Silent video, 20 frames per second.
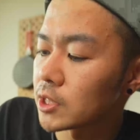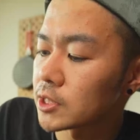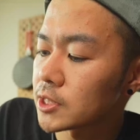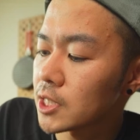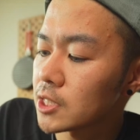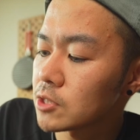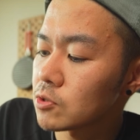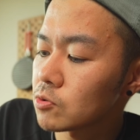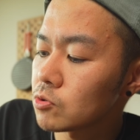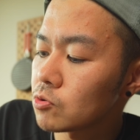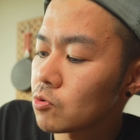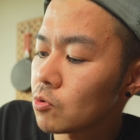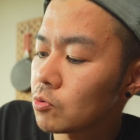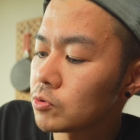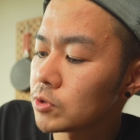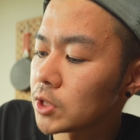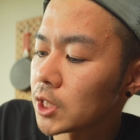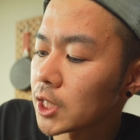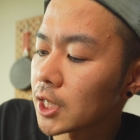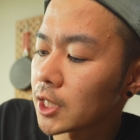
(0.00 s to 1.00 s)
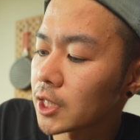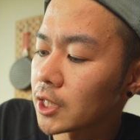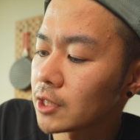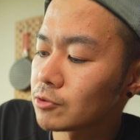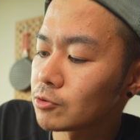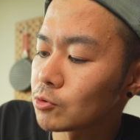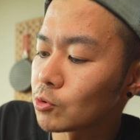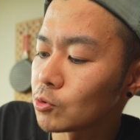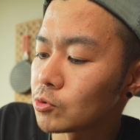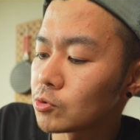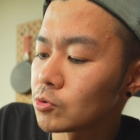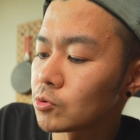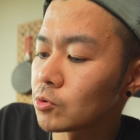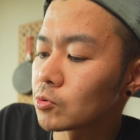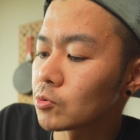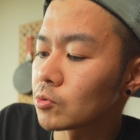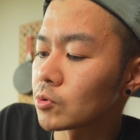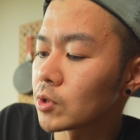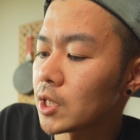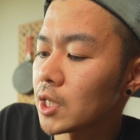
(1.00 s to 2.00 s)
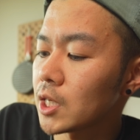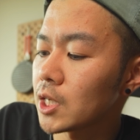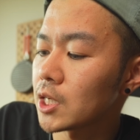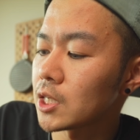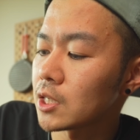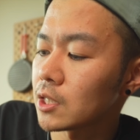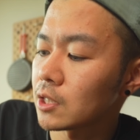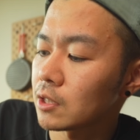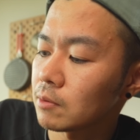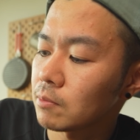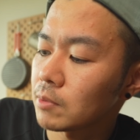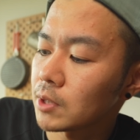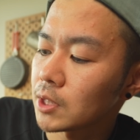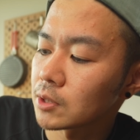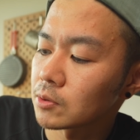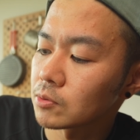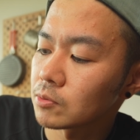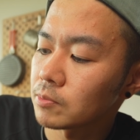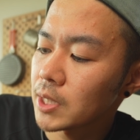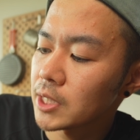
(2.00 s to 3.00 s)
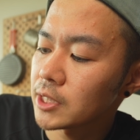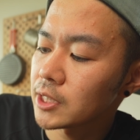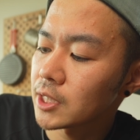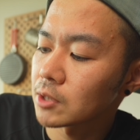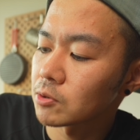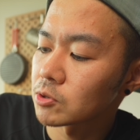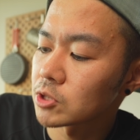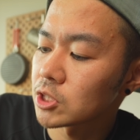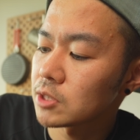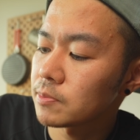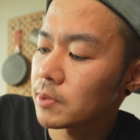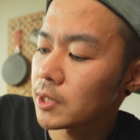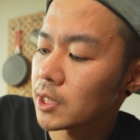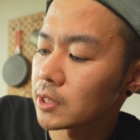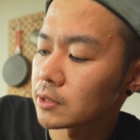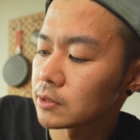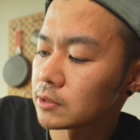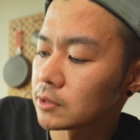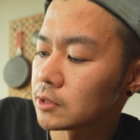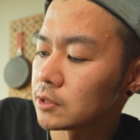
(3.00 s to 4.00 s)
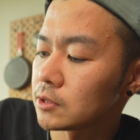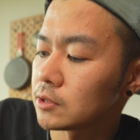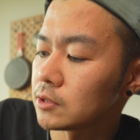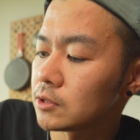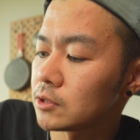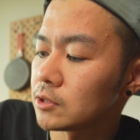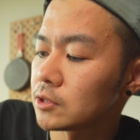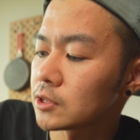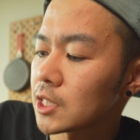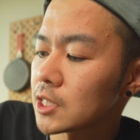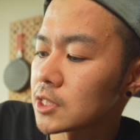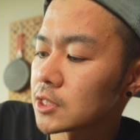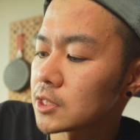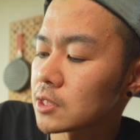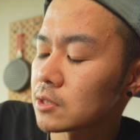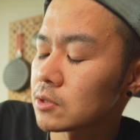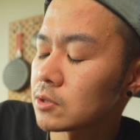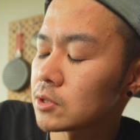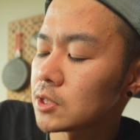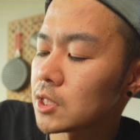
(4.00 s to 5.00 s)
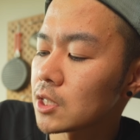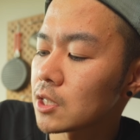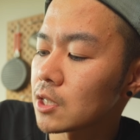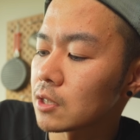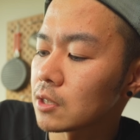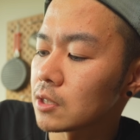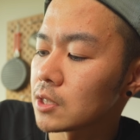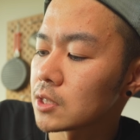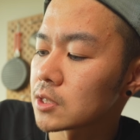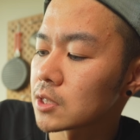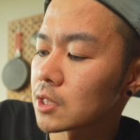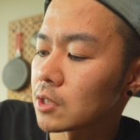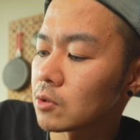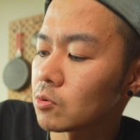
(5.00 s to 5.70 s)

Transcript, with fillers: 最速ごふんで枯れるということで、まあ、あの撒いた後しばらく観察してたんですけ